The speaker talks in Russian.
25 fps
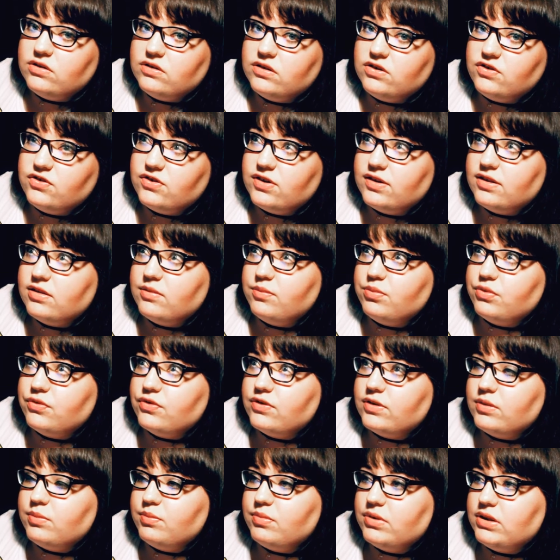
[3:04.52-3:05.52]
держаться
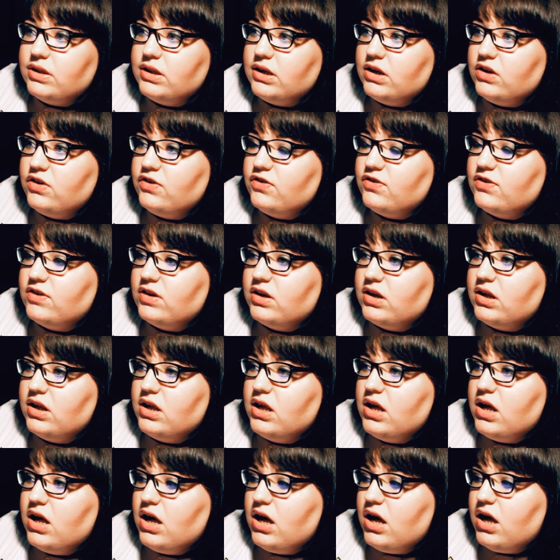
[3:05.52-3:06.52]
просто подальше
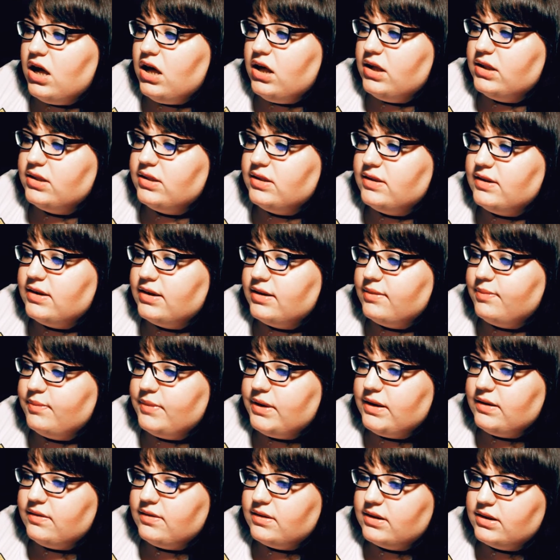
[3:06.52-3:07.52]
от тех
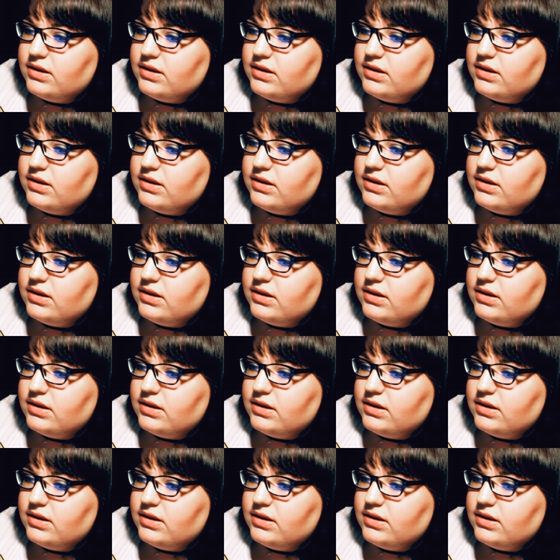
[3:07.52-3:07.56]
мест,